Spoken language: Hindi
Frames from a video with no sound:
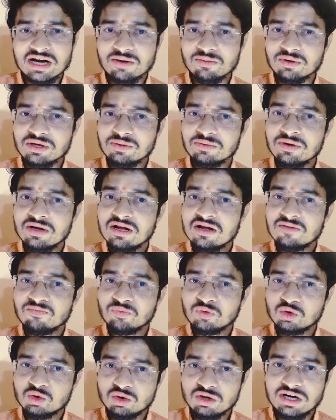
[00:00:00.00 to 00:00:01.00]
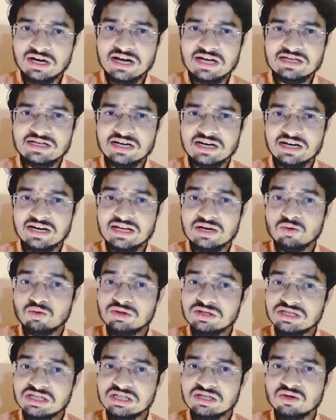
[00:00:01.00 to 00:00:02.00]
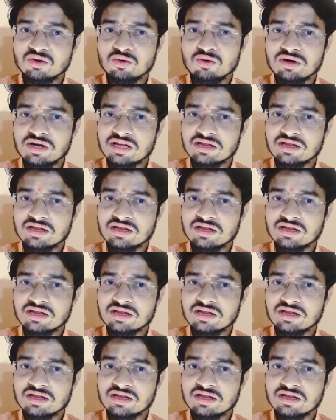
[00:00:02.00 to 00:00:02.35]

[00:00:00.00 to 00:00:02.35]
आपकी जो लड़ाई झगड़े उन चीज़ों को याद